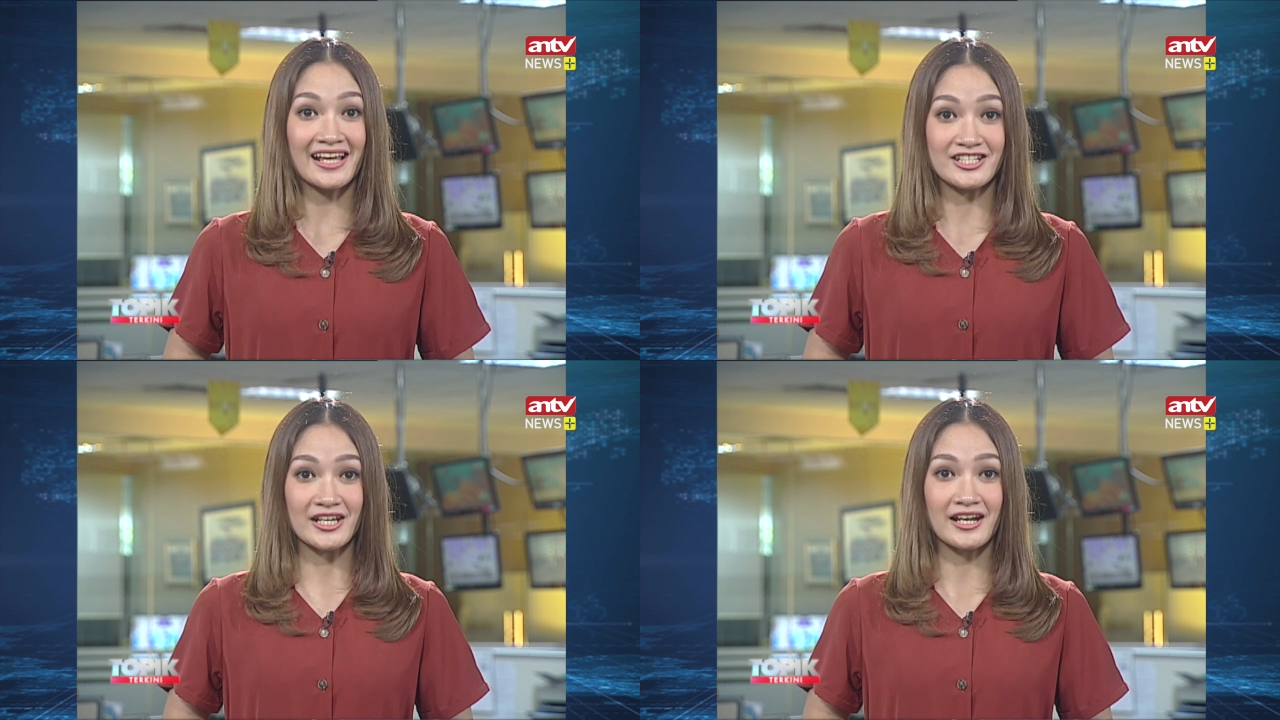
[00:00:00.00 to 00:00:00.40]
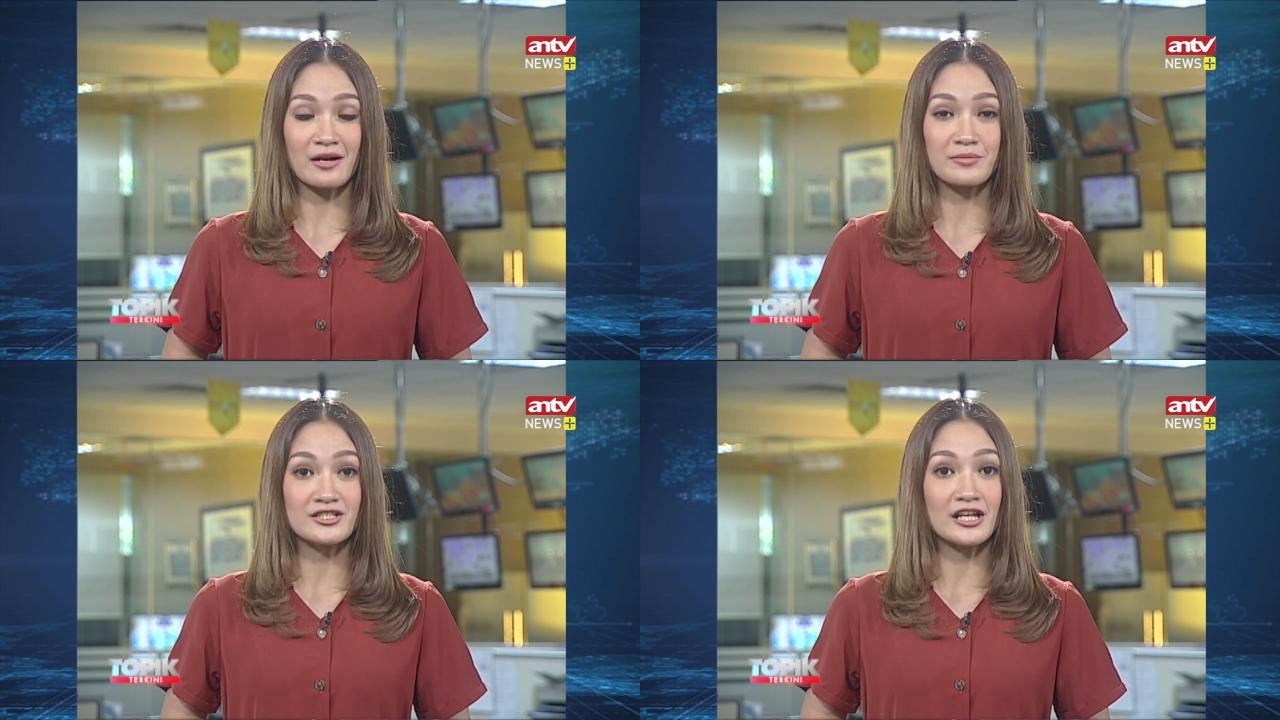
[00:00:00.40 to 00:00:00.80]
acara
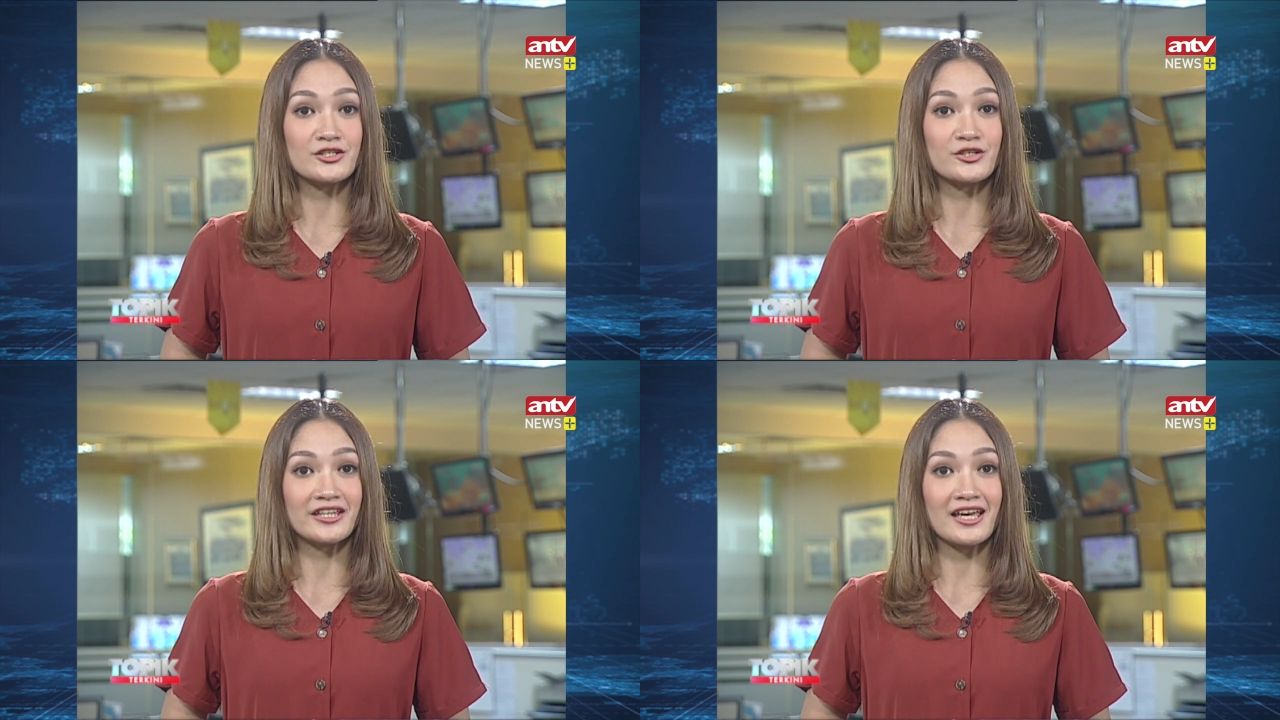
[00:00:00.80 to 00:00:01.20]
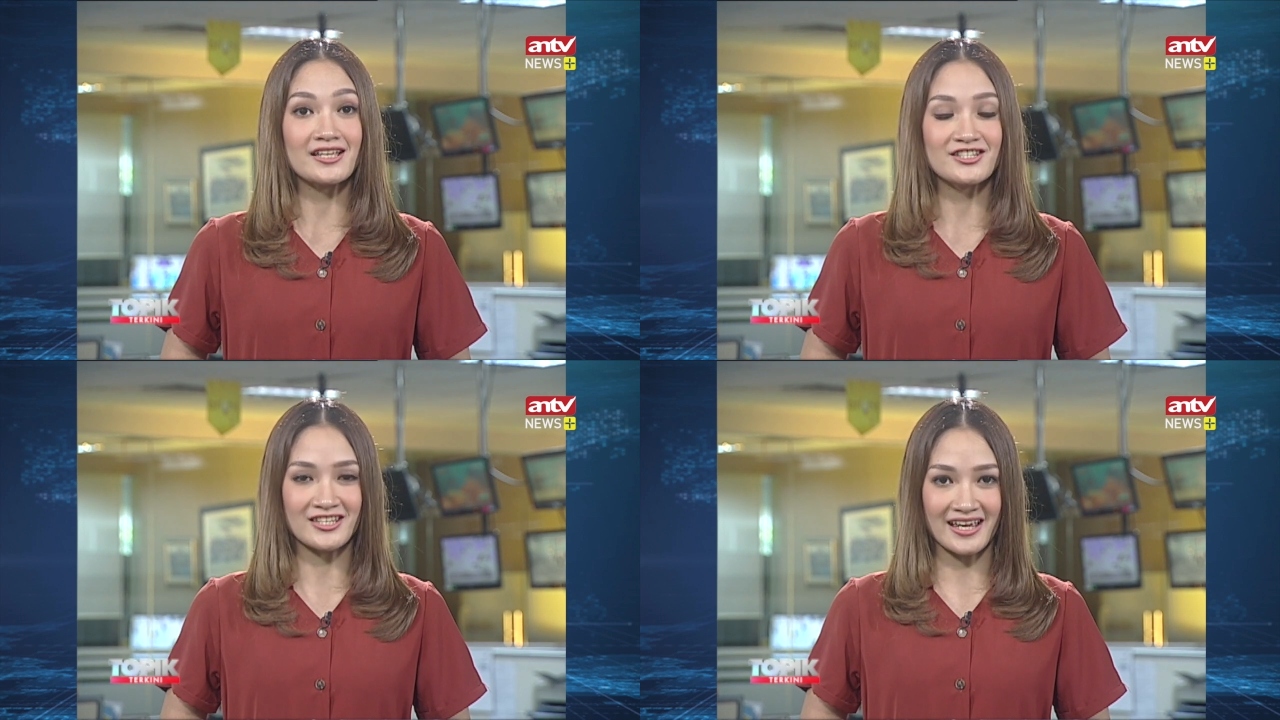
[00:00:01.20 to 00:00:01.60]
kami
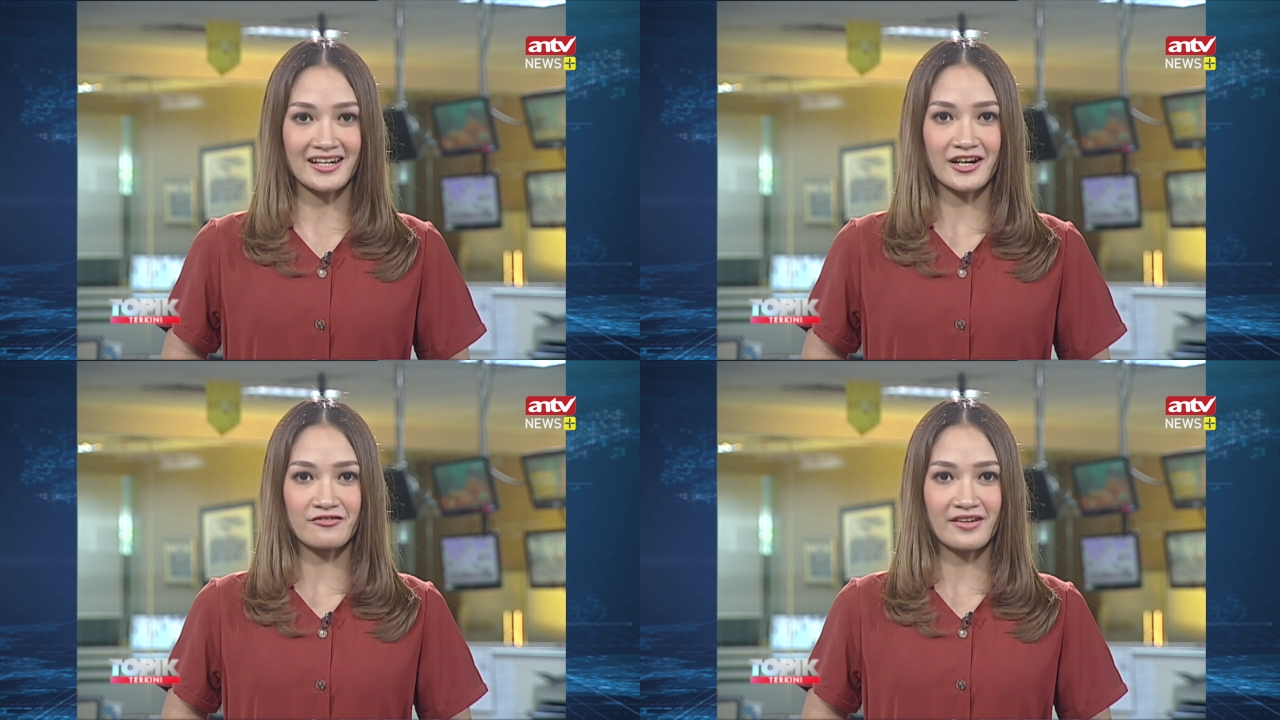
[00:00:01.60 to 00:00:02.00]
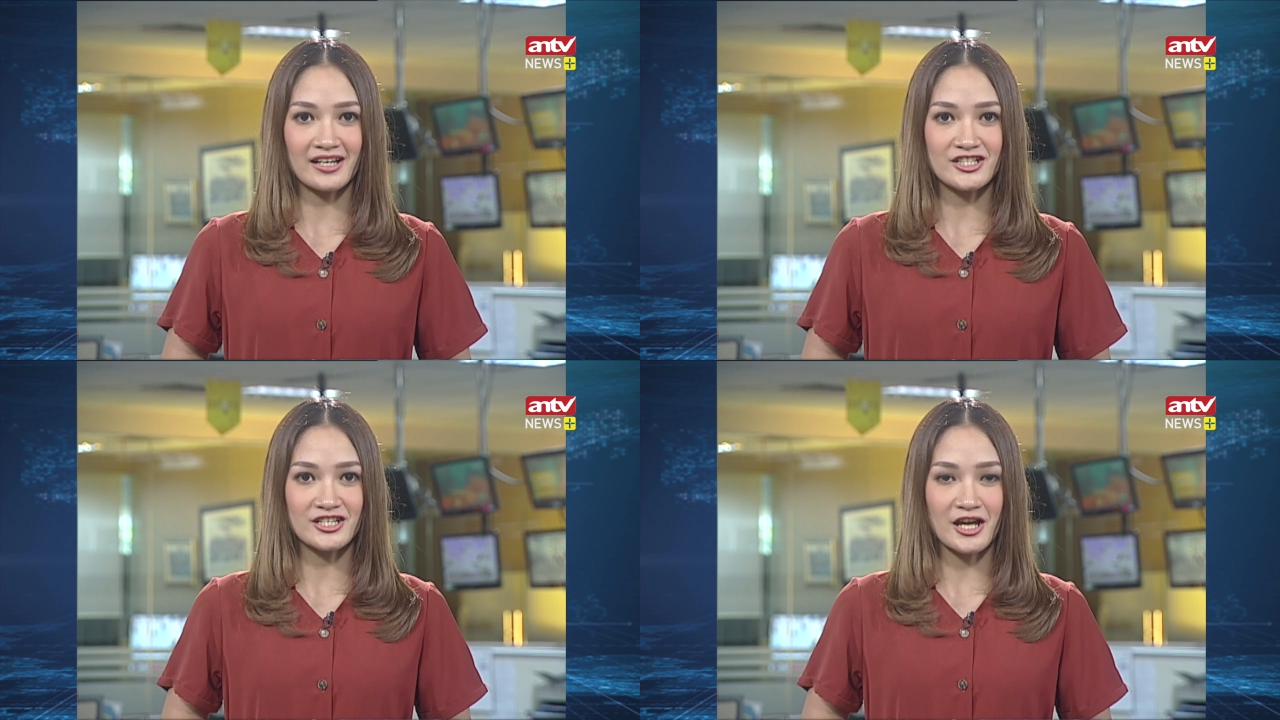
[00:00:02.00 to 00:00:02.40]
selanjutnya. Saya Nada
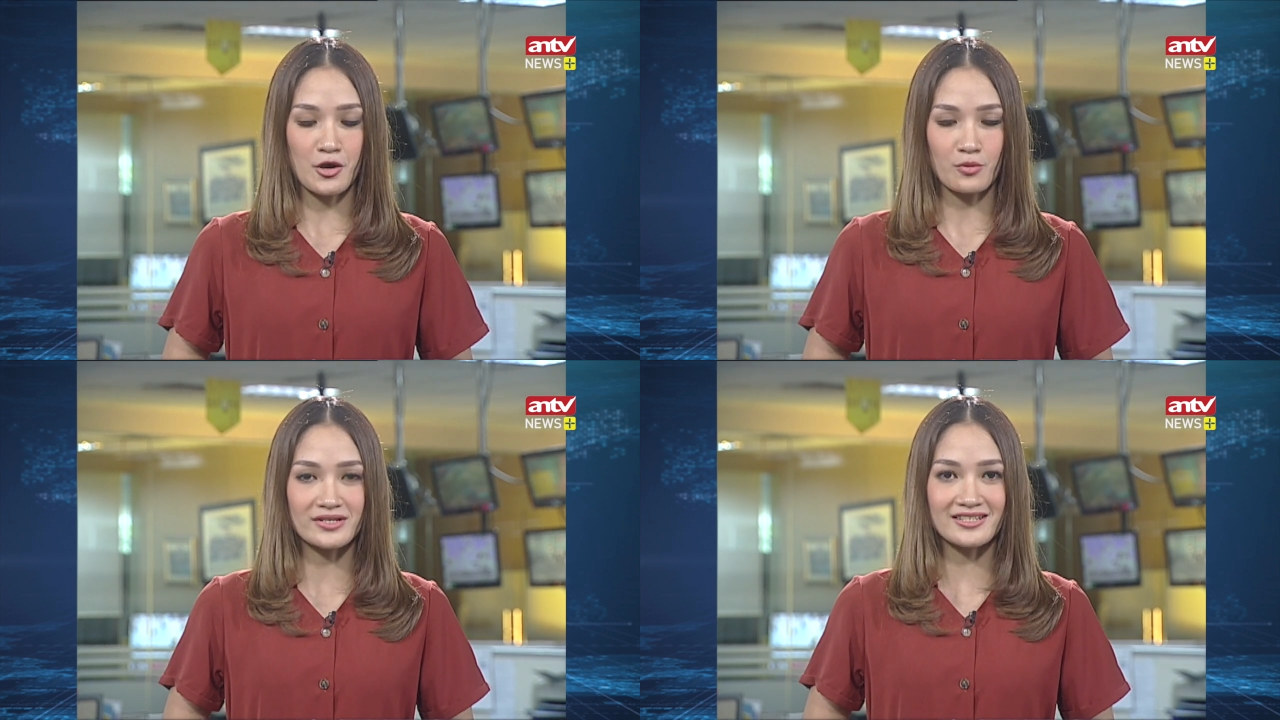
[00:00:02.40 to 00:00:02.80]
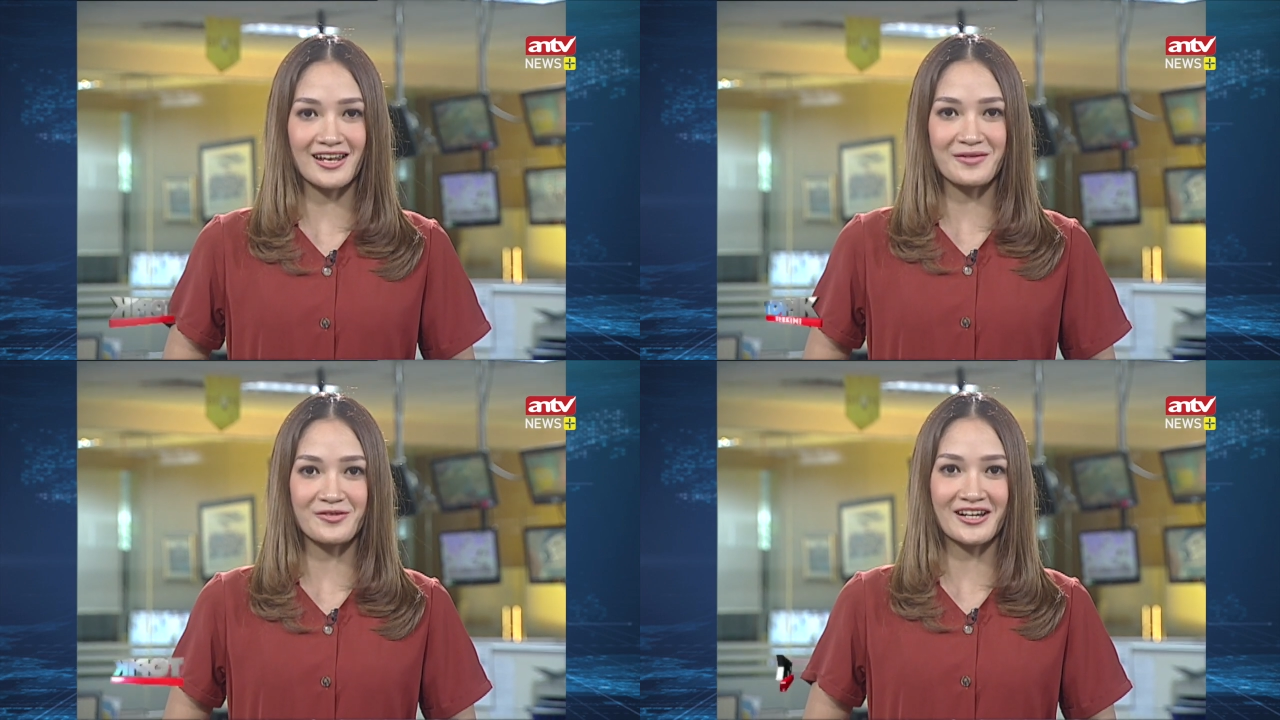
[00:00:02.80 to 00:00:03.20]
Ferlisha.
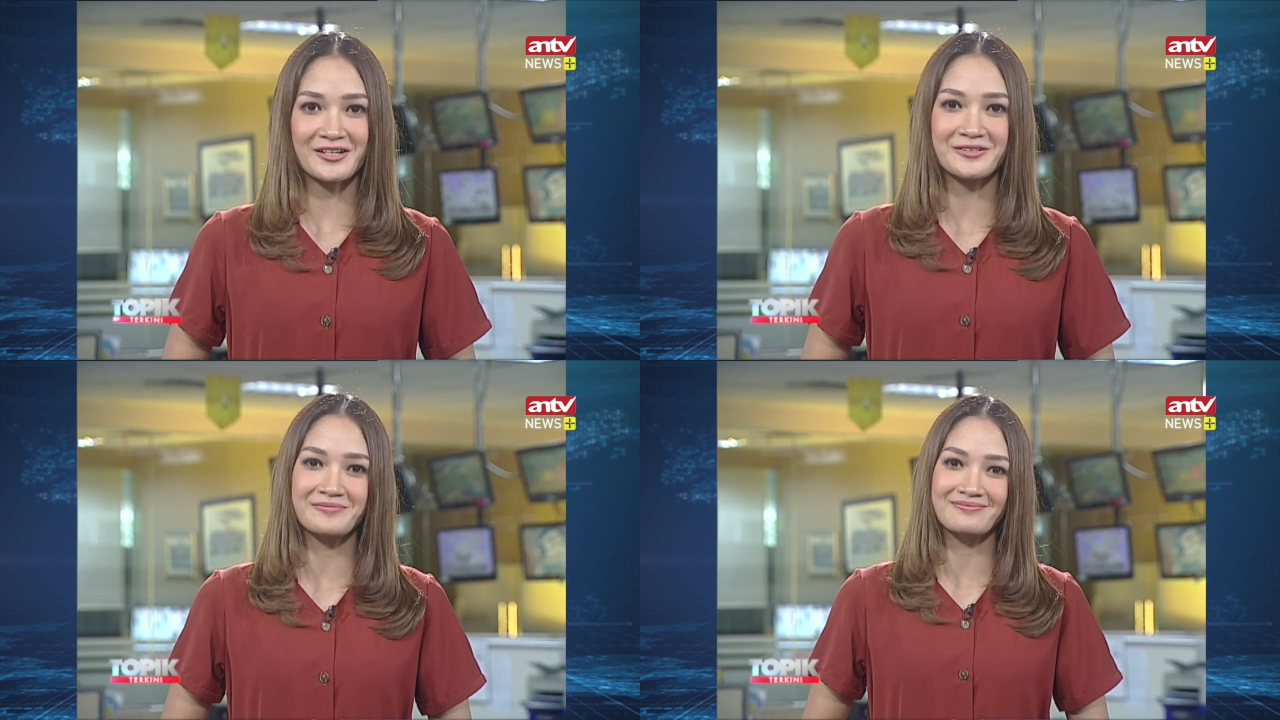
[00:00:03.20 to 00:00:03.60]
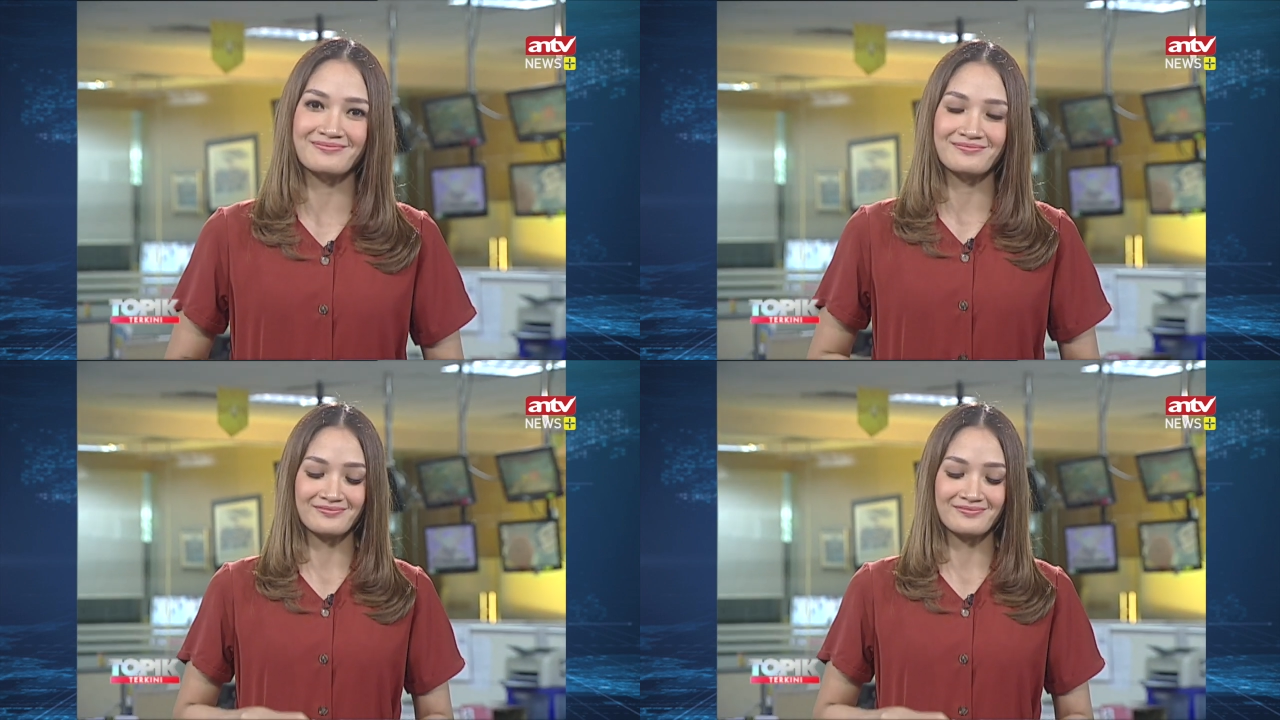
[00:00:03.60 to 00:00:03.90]
Wassalamualaikum.